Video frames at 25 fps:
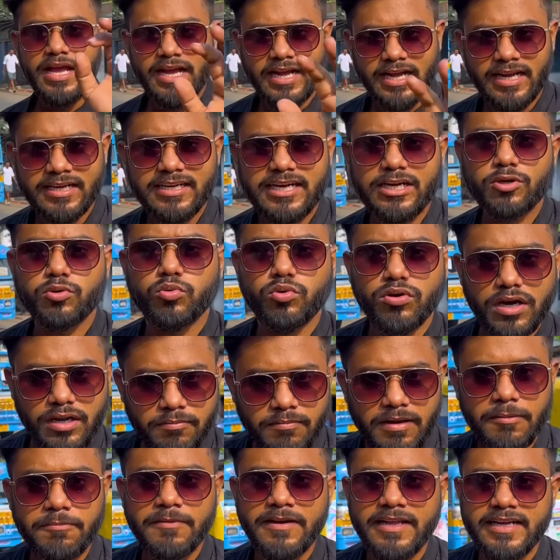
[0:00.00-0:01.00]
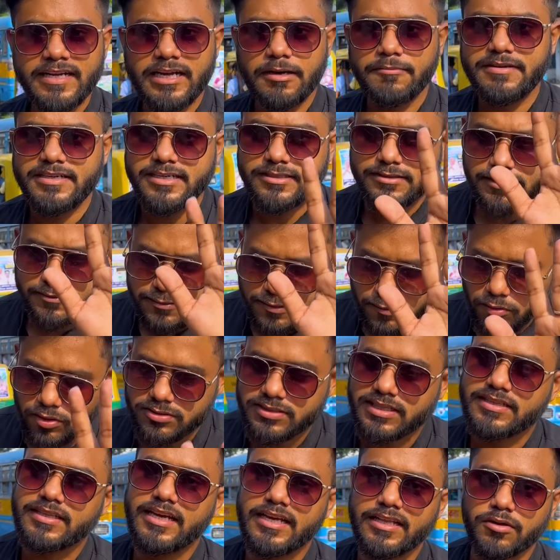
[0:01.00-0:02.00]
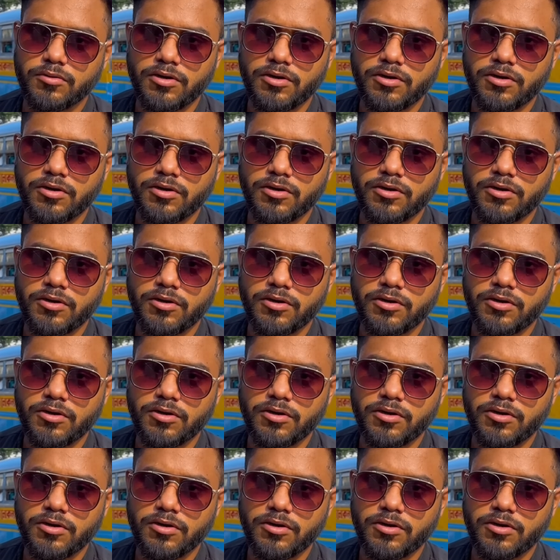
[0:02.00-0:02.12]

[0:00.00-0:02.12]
এখানকার গুগল ম্যাপ লিঙ্ক আমি ডিসক্রিপশন বক্সে দিয়ে